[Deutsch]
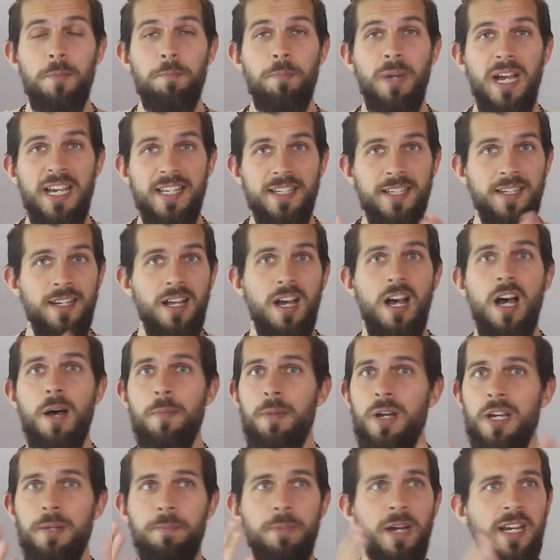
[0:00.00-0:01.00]
bei deiner
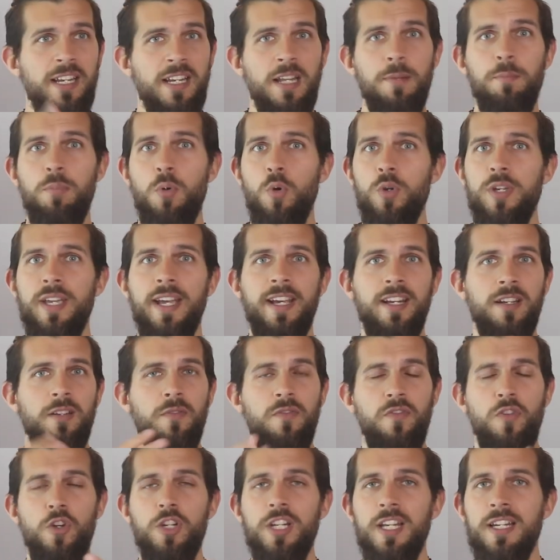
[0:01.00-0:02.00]
Arbeit, bei deinen
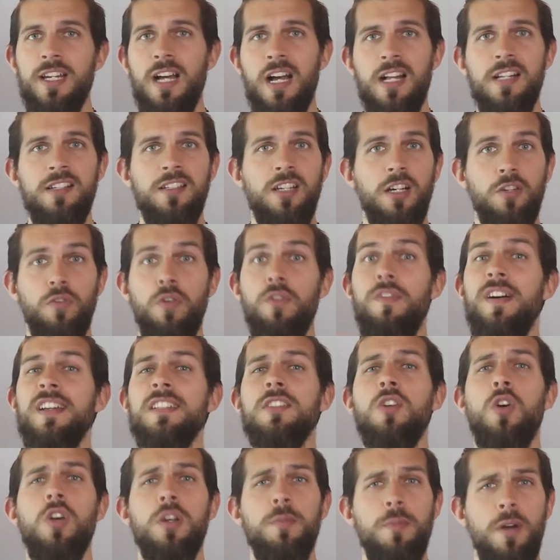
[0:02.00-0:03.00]
Projekten, für deinen Alltag, für
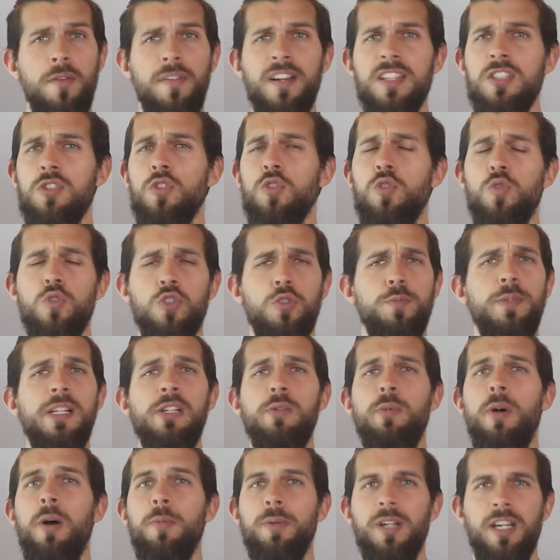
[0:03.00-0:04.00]
was auch immer, was du tust, spielt
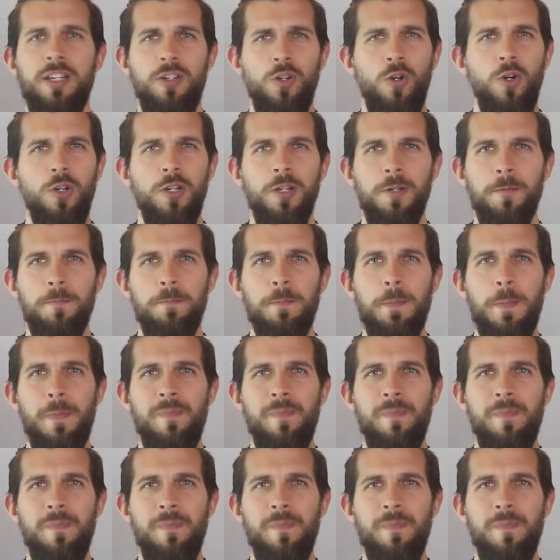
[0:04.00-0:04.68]
überhaupt keine Rolle.